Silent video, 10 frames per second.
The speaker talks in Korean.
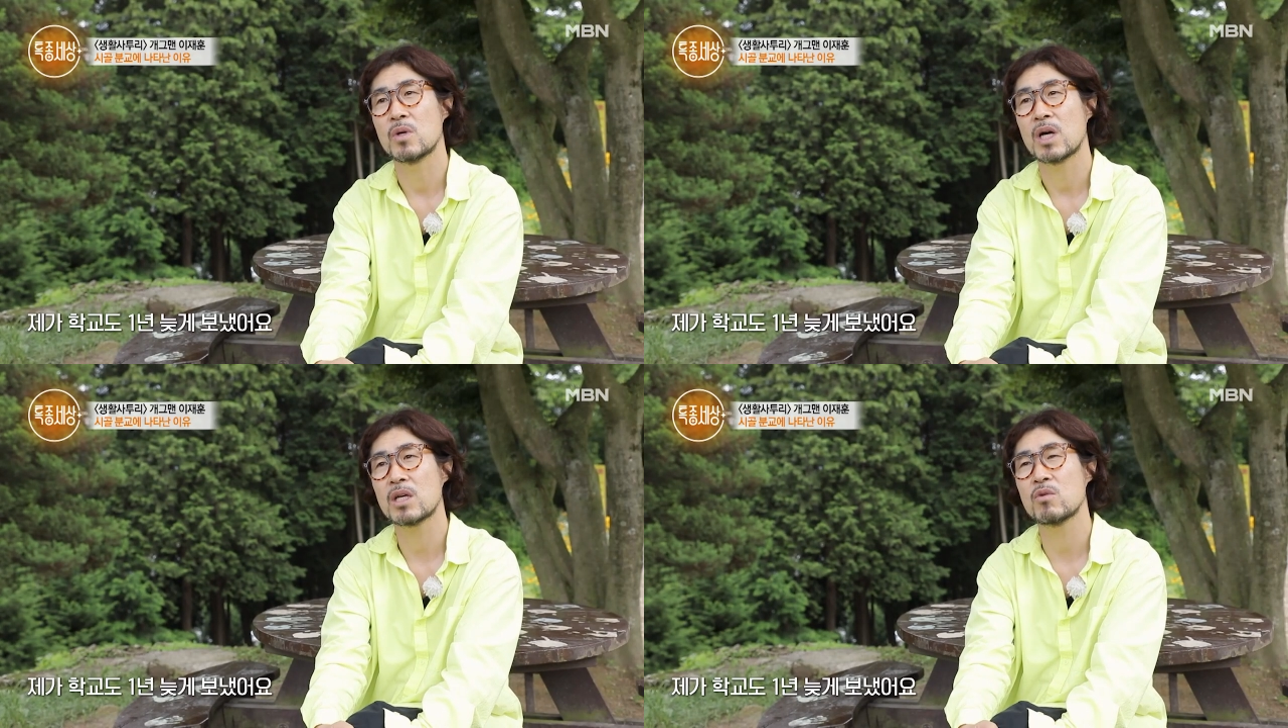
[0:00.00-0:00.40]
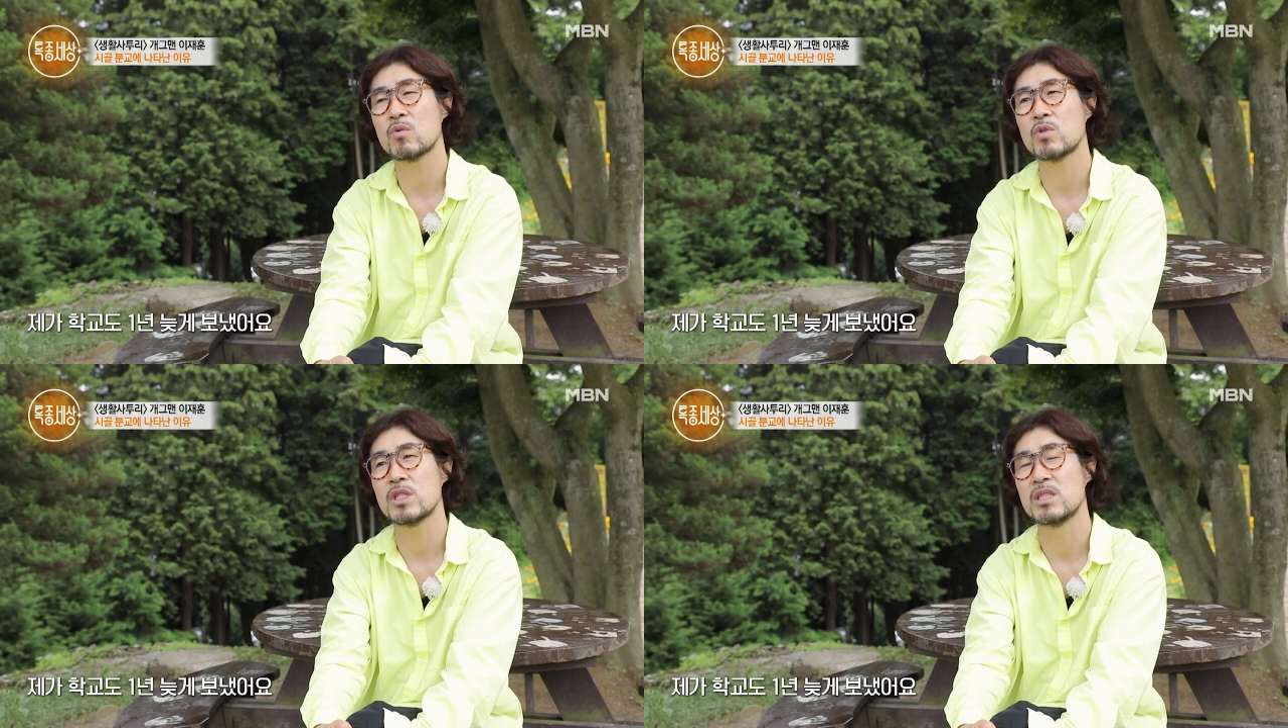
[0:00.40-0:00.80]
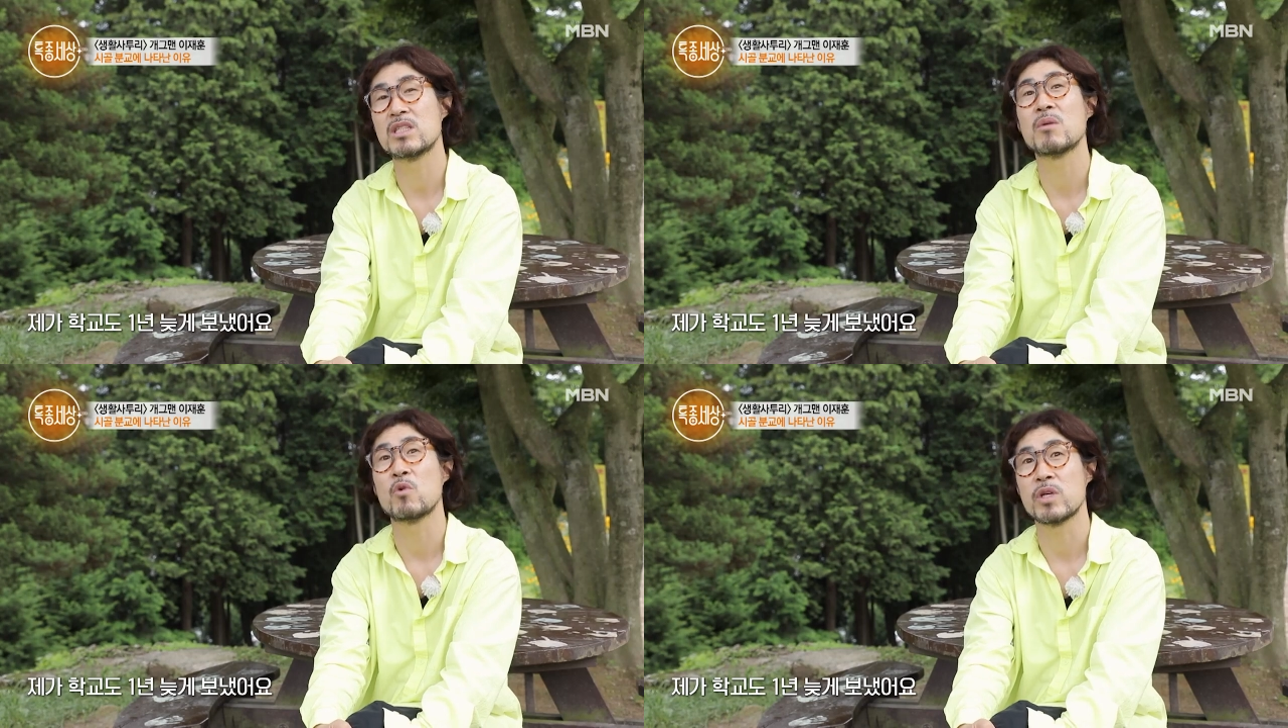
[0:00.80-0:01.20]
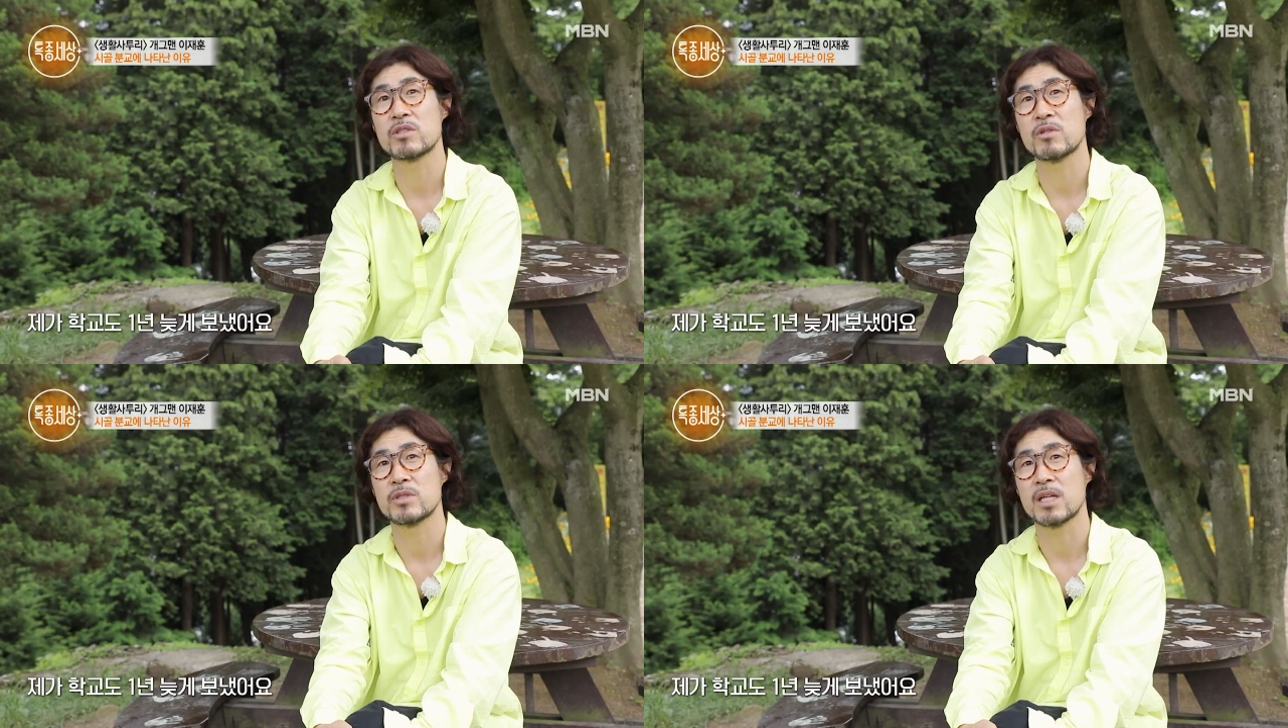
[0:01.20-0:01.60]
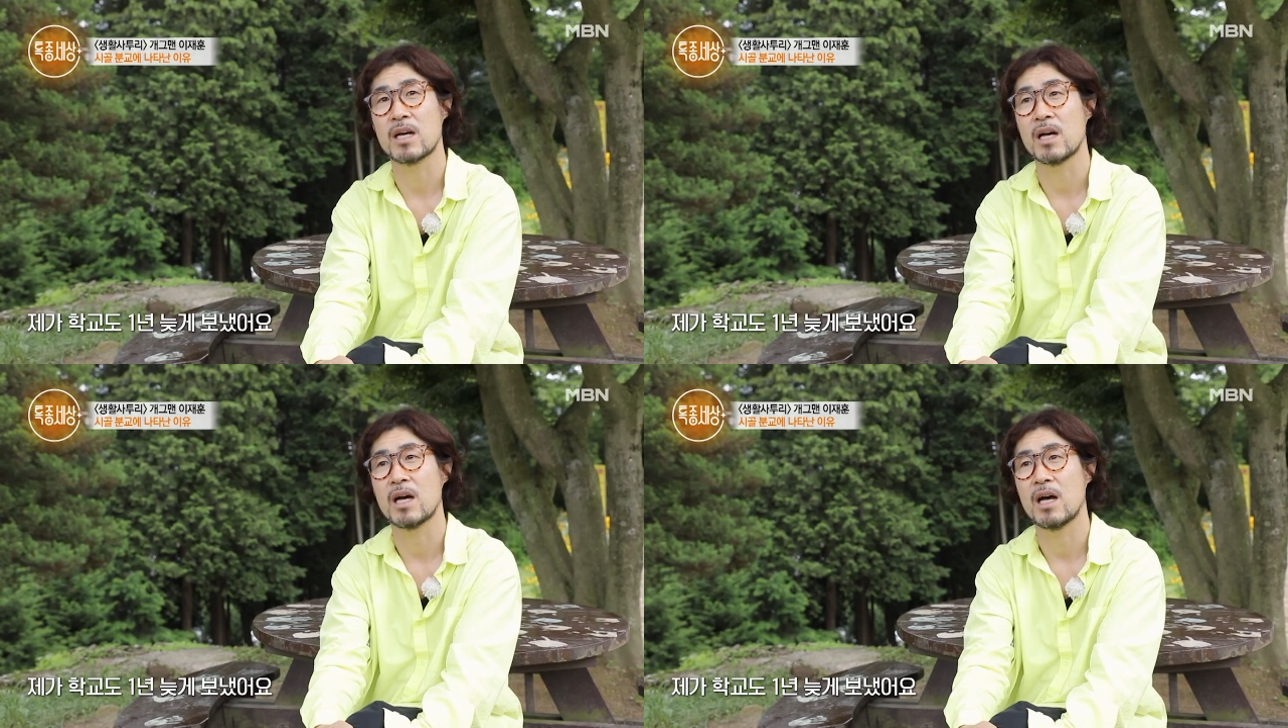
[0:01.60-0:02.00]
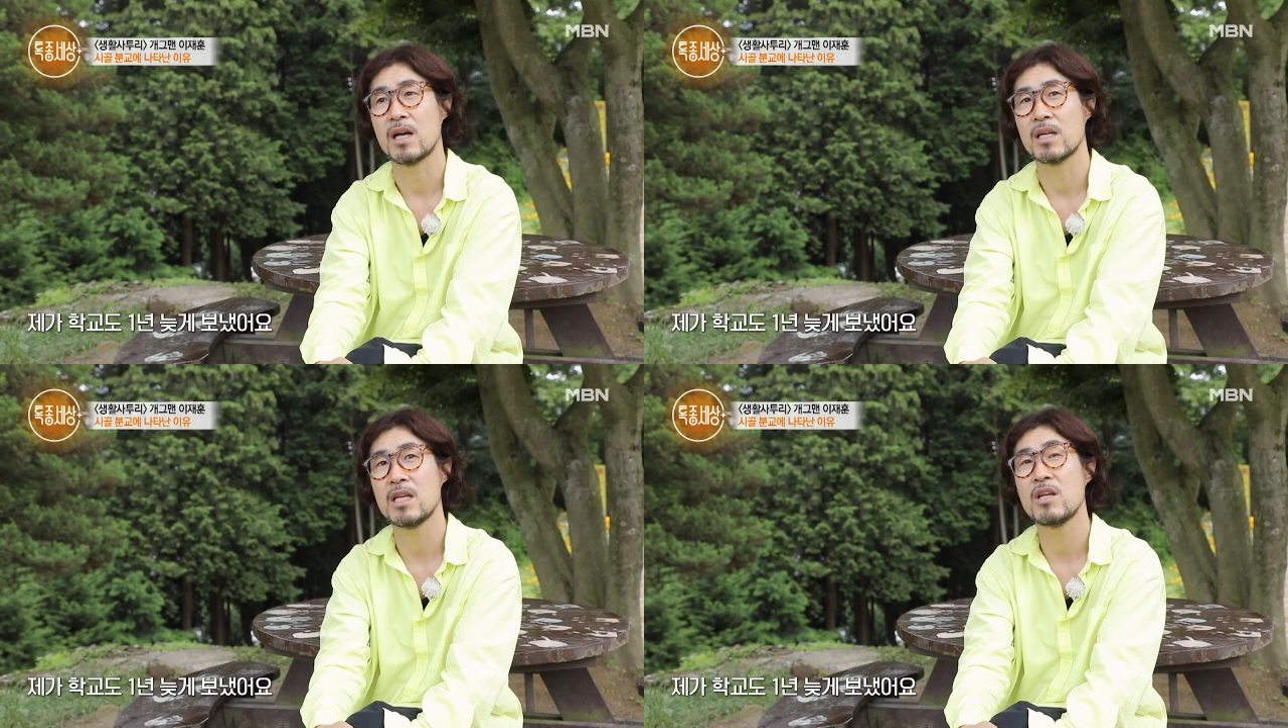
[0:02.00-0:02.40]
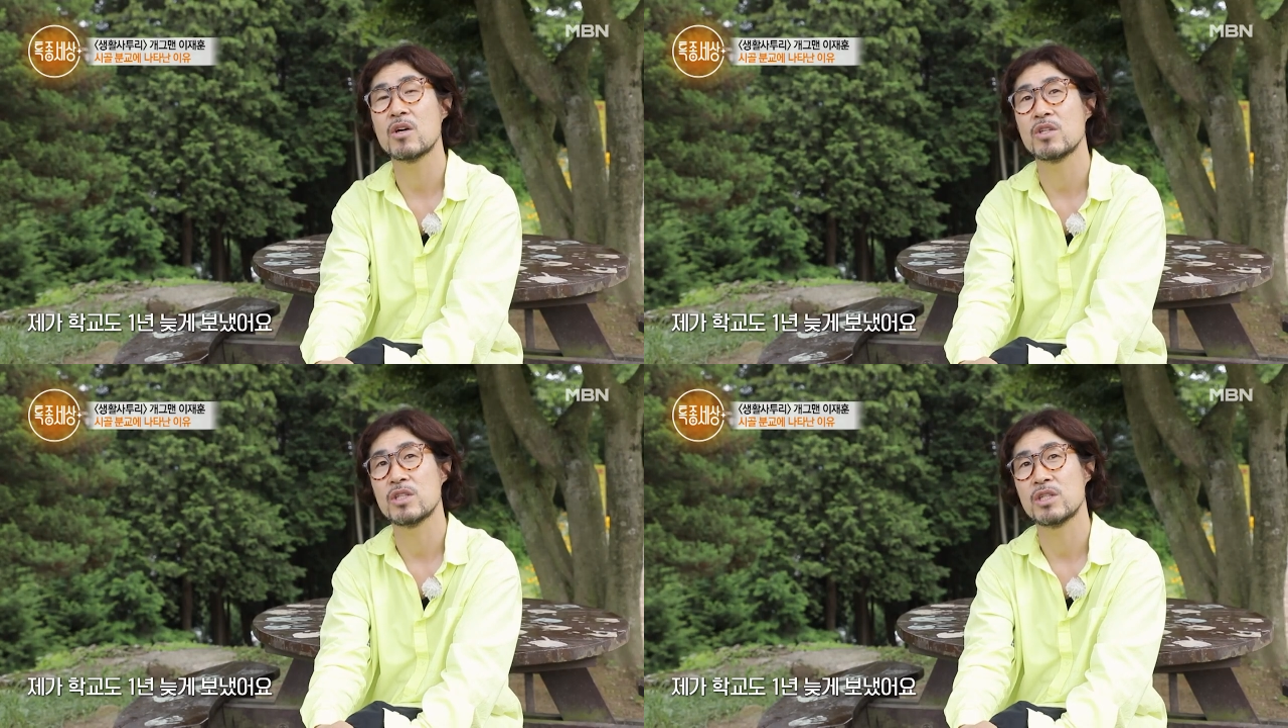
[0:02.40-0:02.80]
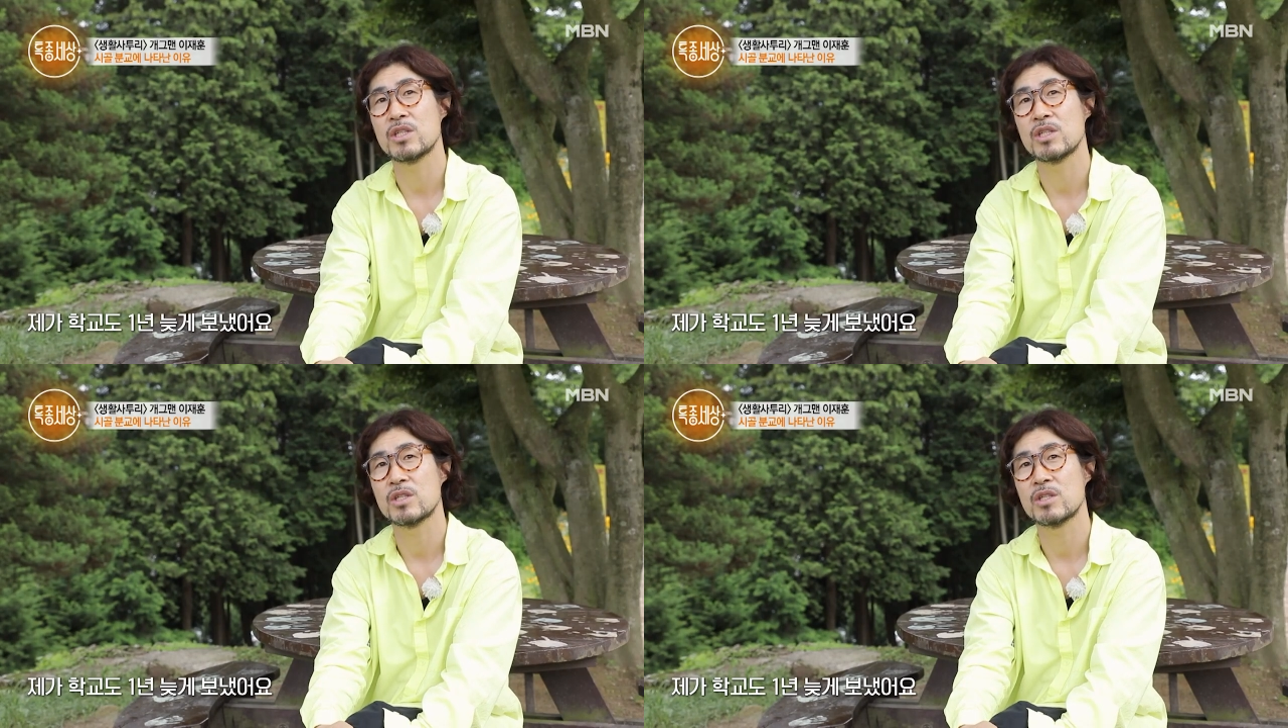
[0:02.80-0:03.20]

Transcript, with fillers: 학교도 이제 늦게 보냈어요, 제가. 음. 일 년을. 음.